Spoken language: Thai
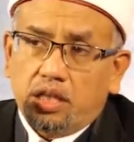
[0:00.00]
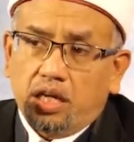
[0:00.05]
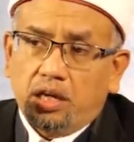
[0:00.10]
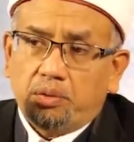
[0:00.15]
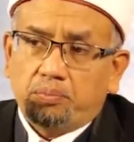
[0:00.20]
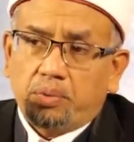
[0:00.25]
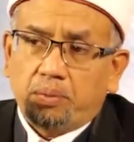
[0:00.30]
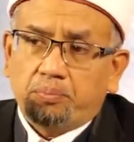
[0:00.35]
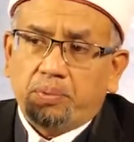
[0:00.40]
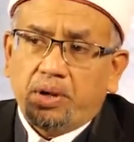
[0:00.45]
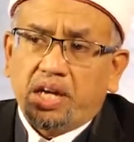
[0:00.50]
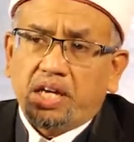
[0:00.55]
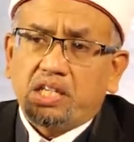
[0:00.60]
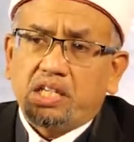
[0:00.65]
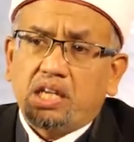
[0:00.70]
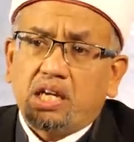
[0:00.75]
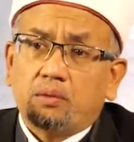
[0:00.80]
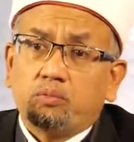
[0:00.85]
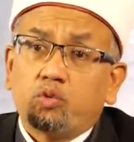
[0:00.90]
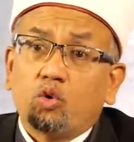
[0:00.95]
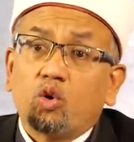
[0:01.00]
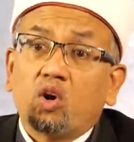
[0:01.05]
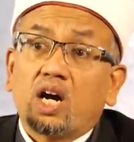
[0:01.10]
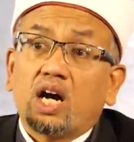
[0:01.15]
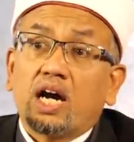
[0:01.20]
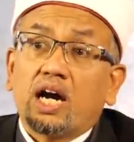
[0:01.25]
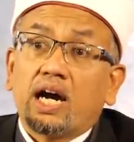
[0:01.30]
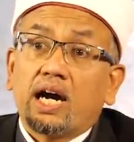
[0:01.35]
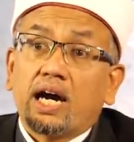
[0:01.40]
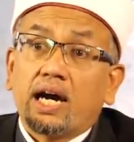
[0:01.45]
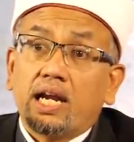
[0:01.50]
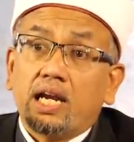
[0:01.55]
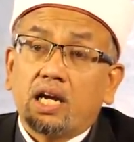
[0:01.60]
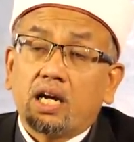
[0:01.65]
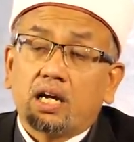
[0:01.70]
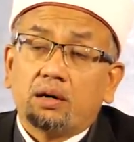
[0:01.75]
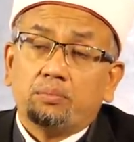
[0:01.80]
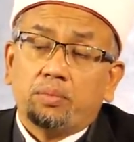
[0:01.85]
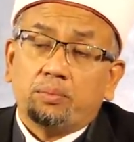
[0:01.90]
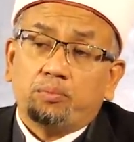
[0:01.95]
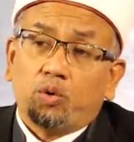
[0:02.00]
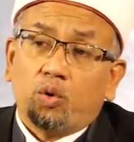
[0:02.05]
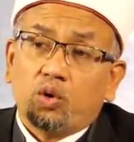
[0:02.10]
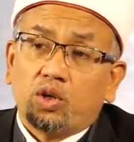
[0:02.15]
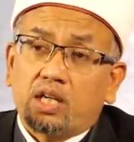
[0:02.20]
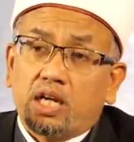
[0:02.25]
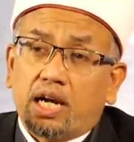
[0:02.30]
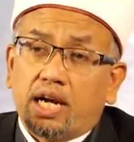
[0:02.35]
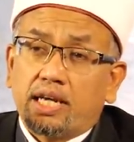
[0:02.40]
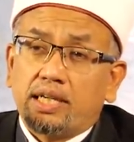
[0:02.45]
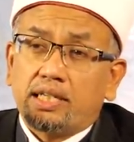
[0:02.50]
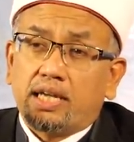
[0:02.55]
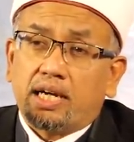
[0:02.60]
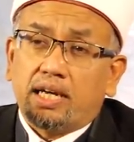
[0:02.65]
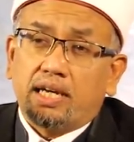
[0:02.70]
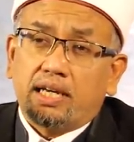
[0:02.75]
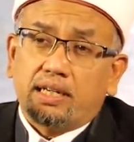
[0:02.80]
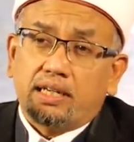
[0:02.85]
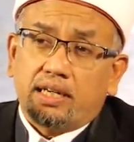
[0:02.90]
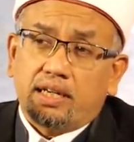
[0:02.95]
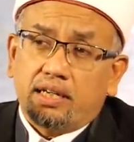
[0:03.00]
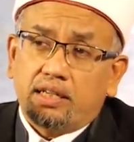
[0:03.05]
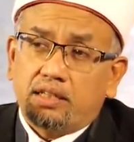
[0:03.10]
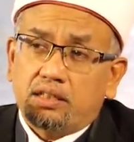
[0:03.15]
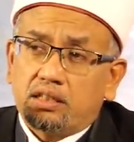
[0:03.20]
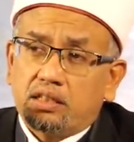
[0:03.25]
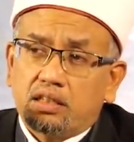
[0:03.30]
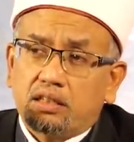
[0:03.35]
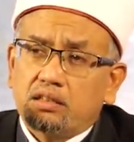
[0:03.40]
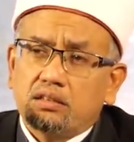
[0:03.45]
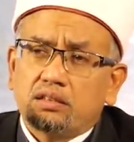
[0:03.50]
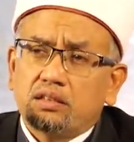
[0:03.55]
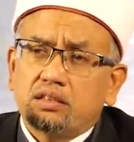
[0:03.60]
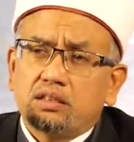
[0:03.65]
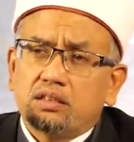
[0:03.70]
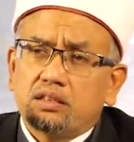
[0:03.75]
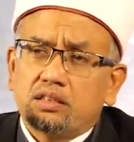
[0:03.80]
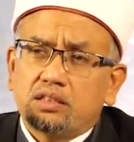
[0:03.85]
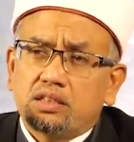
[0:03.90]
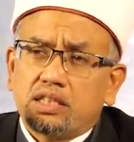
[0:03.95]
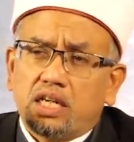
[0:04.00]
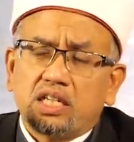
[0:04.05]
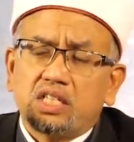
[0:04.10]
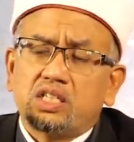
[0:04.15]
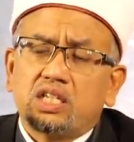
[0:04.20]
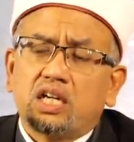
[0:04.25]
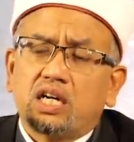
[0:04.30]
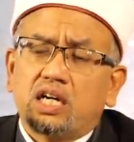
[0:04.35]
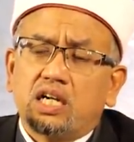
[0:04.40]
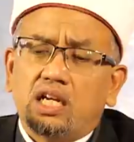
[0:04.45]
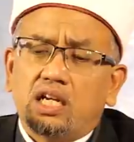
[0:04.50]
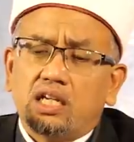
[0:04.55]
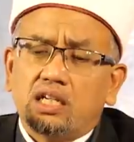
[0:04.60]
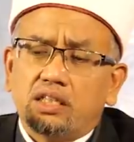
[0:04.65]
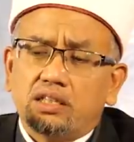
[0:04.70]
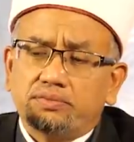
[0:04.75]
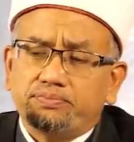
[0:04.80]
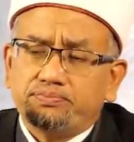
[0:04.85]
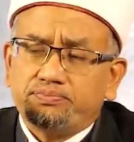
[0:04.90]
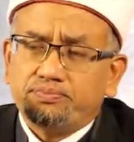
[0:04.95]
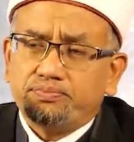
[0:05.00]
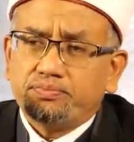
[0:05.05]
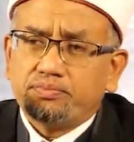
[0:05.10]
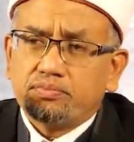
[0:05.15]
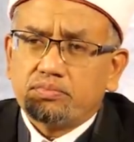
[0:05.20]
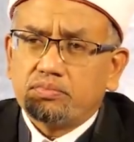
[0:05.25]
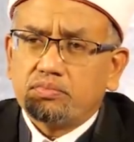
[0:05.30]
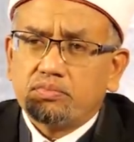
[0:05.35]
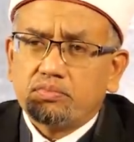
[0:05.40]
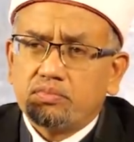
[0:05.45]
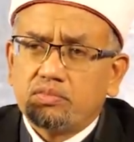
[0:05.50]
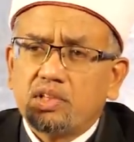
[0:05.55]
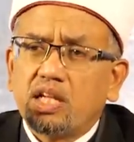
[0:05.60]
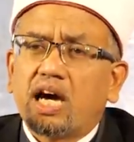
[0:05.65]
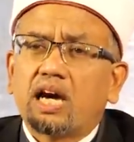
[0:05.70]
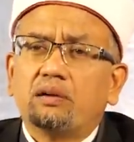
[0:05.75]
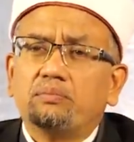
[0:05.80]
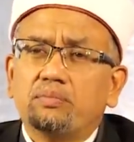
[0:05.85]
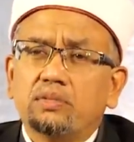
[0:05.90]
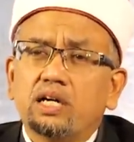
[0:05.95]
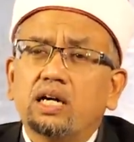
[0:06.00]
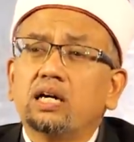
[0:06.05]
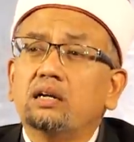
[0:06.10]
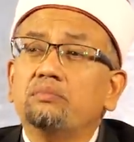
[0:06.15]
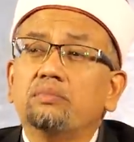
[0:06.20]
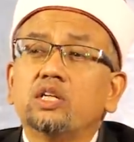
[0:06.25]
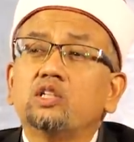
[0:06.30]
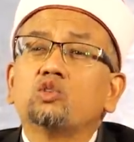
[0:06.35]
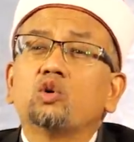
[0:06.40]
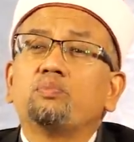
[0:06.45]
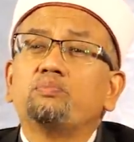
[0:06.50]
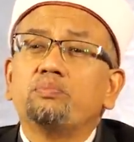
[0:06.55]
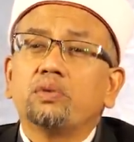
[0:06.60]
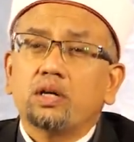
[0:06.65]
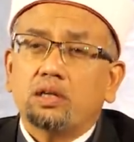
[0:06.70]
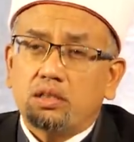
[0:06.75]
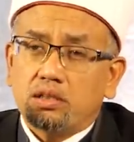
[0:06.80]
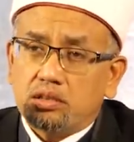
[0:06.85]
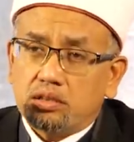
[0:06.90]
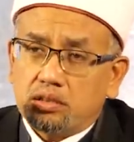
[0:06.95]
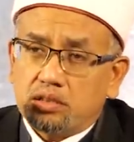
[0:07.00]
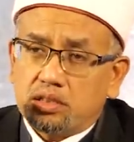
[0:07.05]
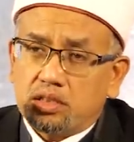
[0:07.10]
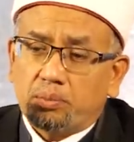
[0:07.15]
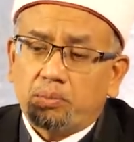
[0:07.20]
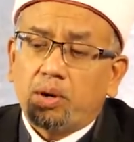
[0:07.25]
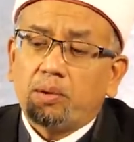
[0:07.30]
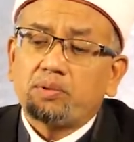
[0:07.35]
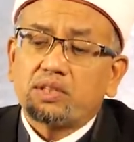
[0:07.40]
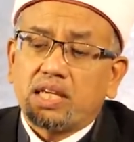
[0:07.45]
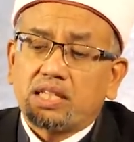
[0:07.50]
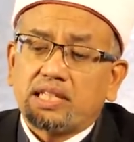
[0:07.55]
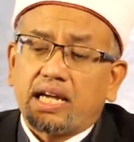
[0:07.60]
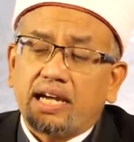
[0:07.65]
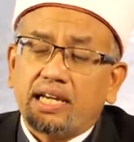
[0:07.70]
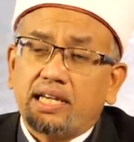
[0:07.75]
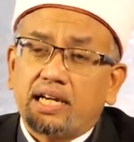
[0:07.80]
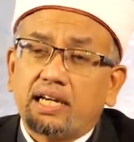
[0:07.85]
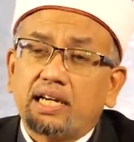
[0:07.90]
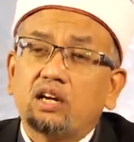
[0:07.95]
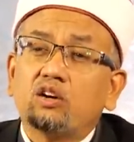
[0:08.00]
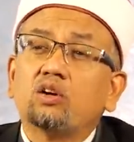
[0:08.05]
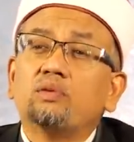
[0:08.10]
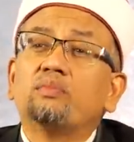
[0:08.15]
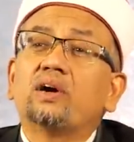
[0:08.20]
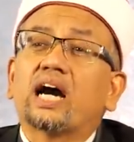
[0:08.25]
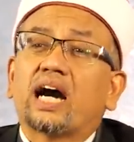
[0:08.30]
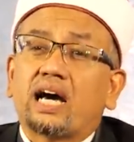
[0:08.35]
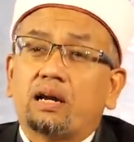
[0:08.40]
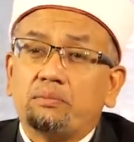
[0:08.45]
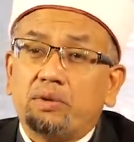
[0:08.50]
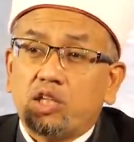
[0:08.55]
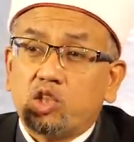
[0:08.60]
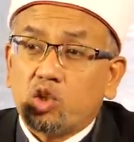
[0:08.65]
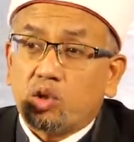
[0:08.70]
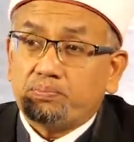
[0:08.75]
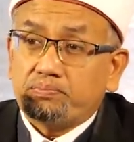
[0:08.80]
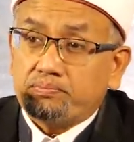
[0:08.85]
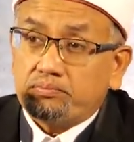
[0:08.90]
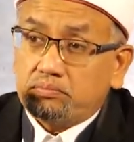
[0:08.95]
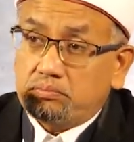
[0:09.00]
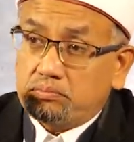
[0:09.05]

ไอ้ประเภทเหยียบกุรอานแล้วก็มาพูดอย่างนั้นอย่างนี้เนี่ยฉันเชื่อเลยอ่านเอินไม่จบเฉพาะภาษาไทยอย่างเดียวมันก็อ่านไม่จบ